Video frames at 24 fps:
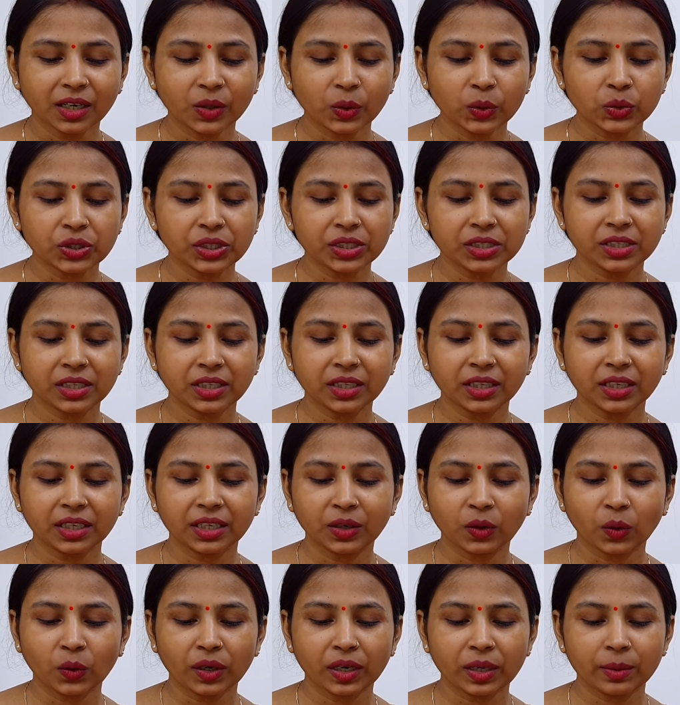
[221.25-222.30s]
रुचि सिंह
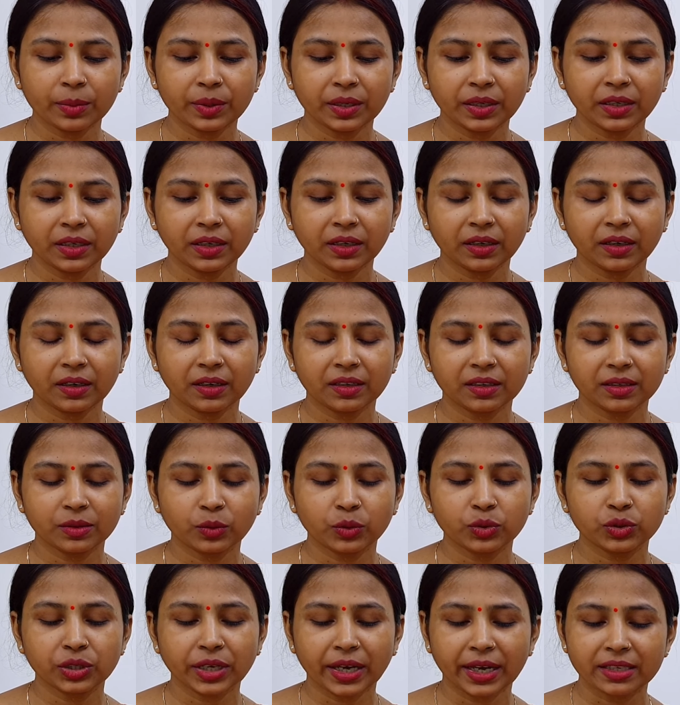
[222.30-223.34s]
इन्होंने भी आ,
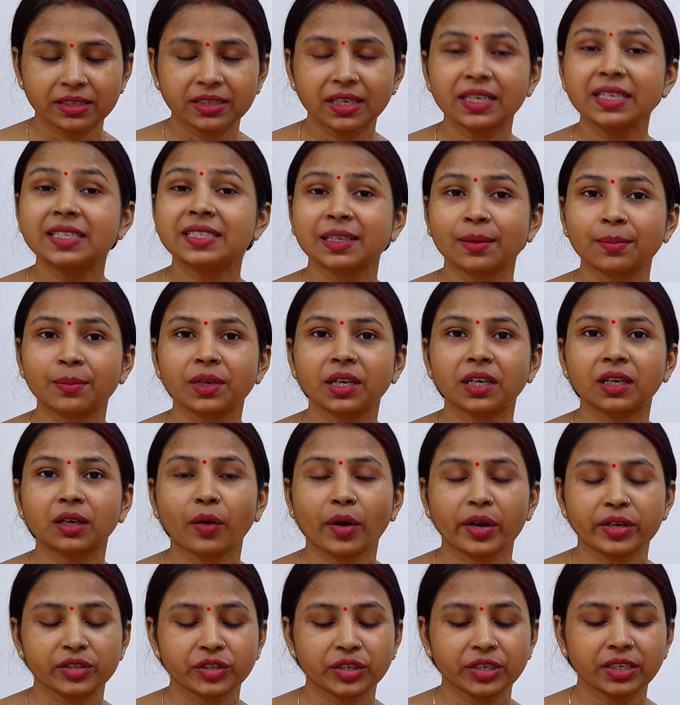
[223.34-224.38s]
कुछ ऐसा ही सिमिलर
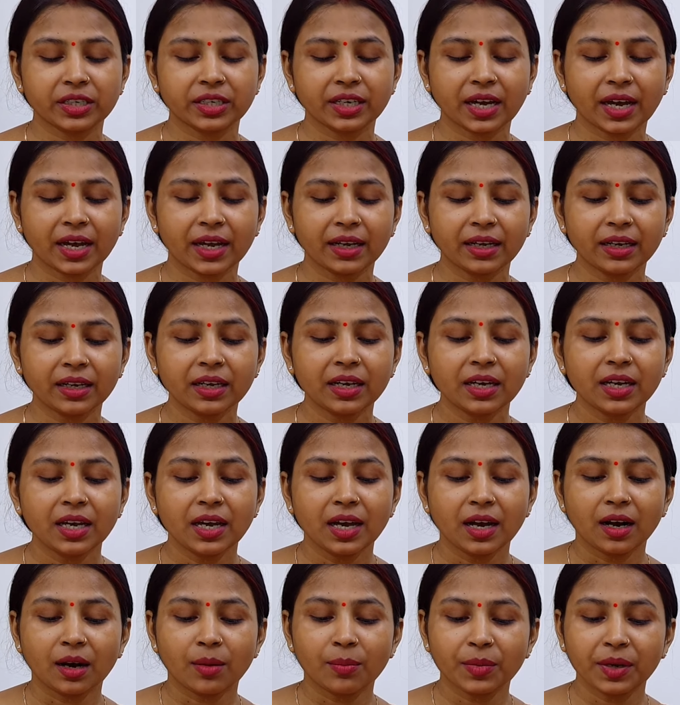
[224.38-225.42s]
क्वेश्चन किया है
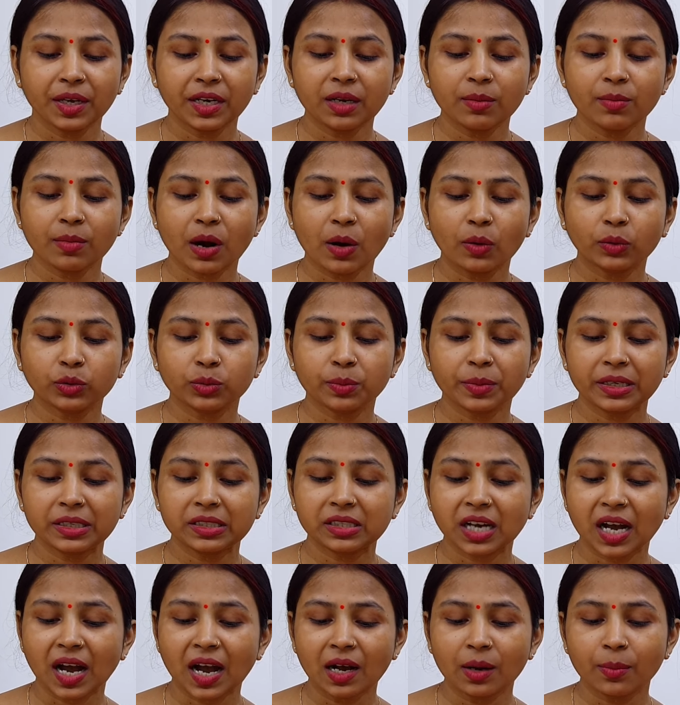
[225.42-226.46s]
आ, मेरे माउथ में
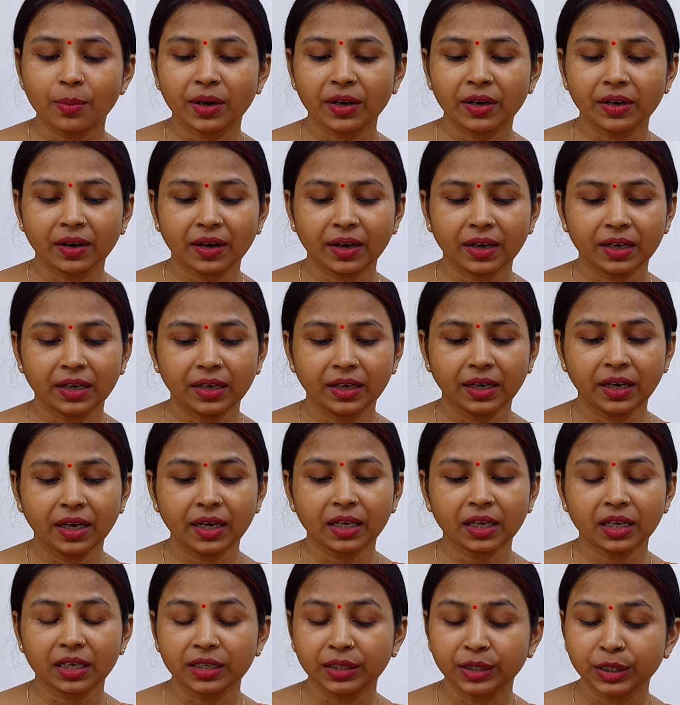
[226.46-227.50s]
झाग बन रहे
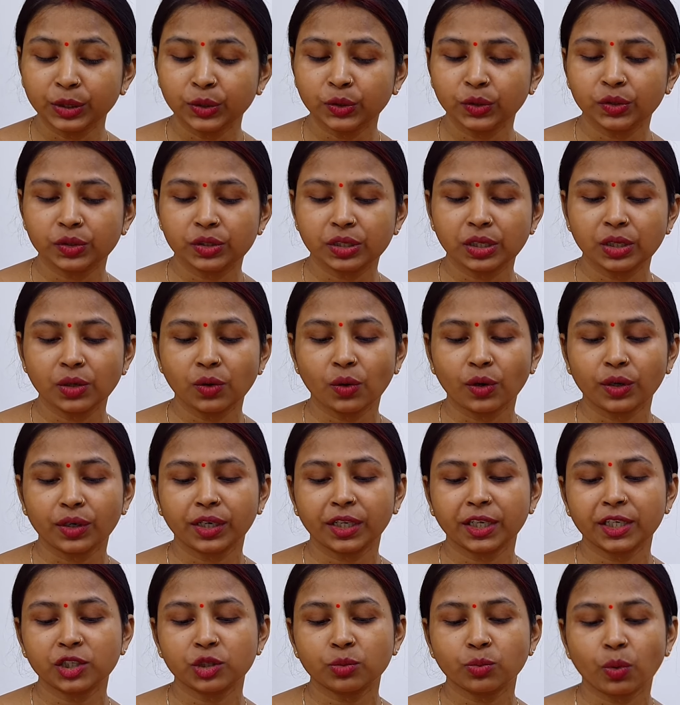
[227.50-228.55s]
हैं कंटिन्यूसली और
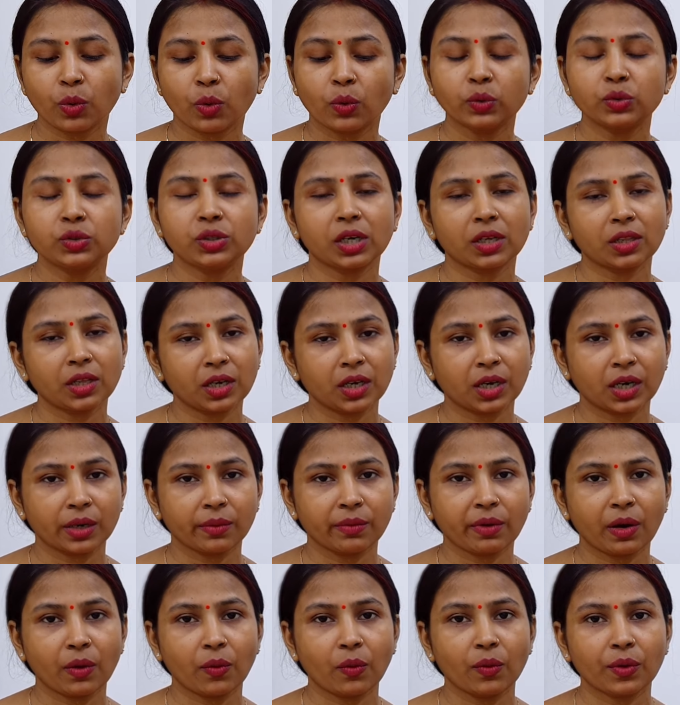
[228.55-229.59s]
टेस्ट बहुत ज़्यादा
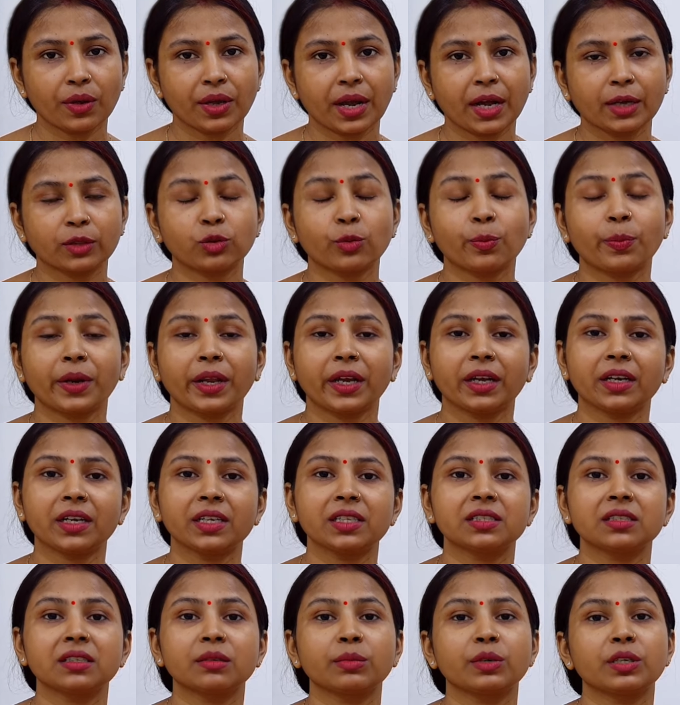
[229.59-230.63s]
कड़वा हो गया है तो
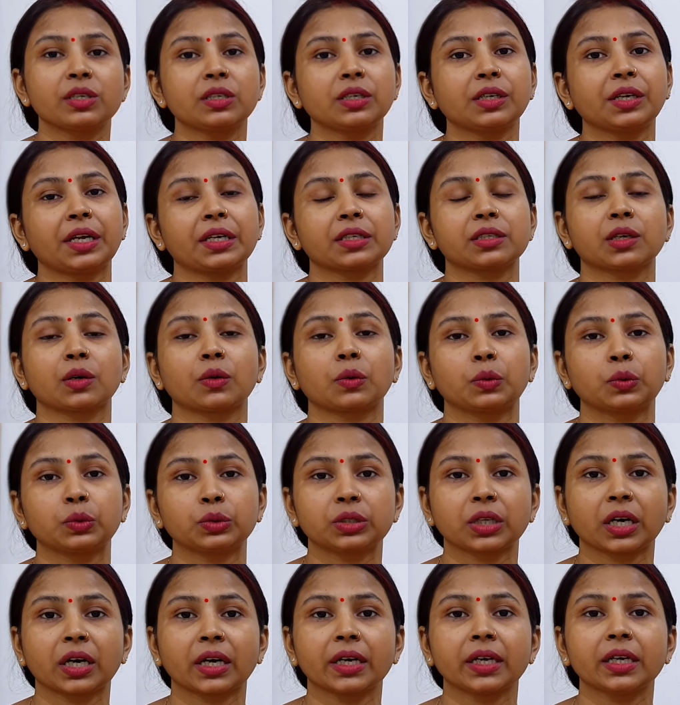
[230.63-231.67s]
प्रेगनेंसी में डियर ऐसा
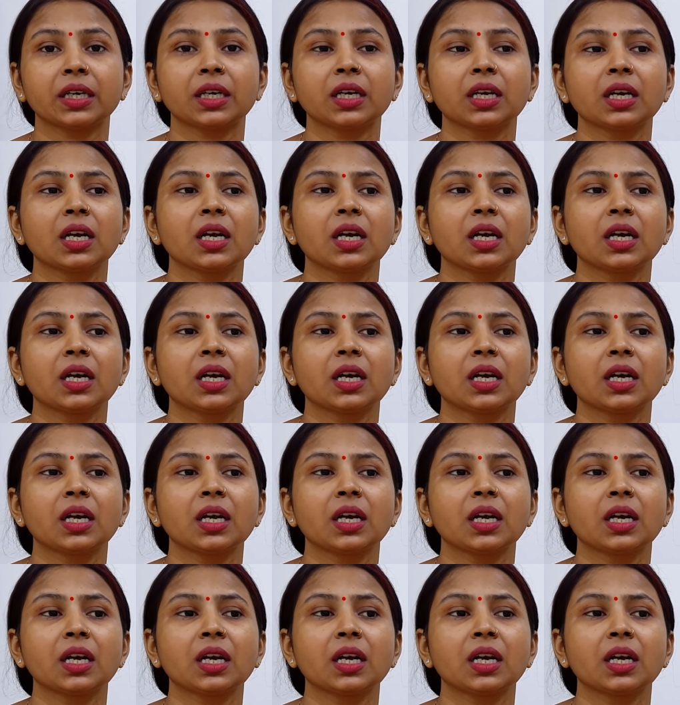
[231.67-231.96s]
होता है